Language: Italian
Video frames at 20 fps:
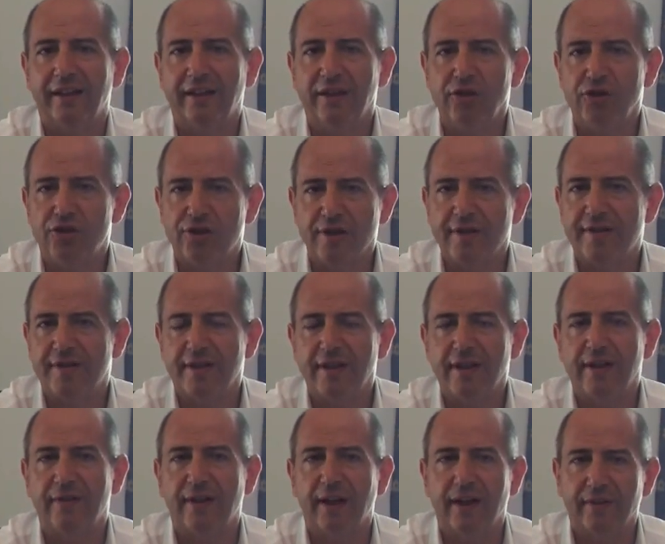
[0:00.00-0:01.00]

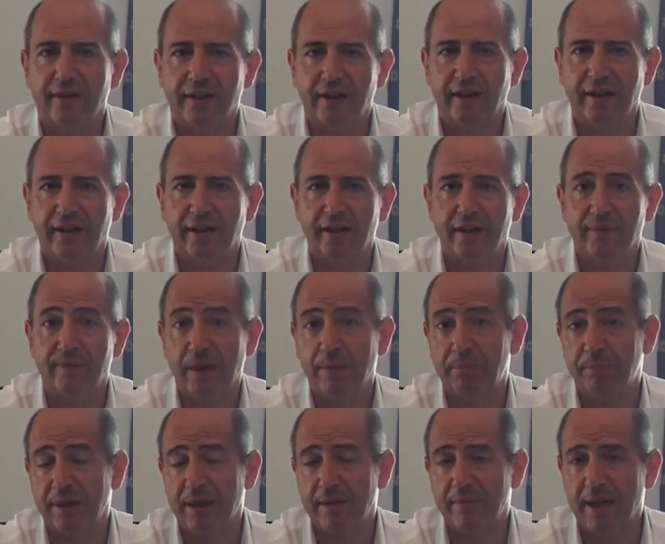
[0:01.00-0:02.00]
incisiva e, e,
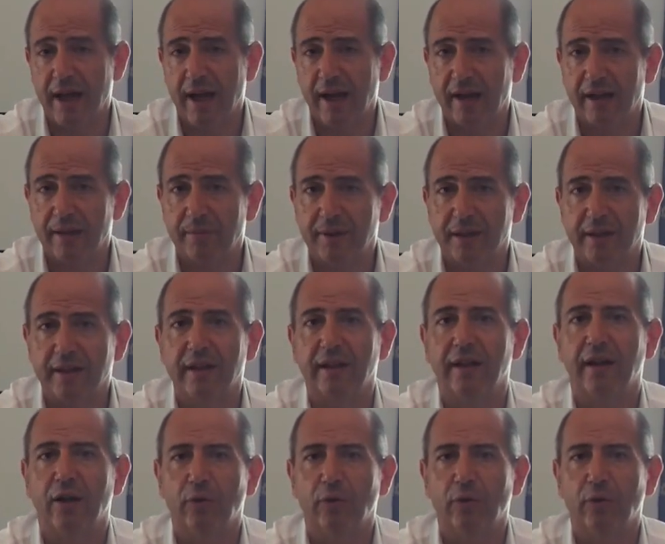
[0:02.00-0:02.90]
premiale perché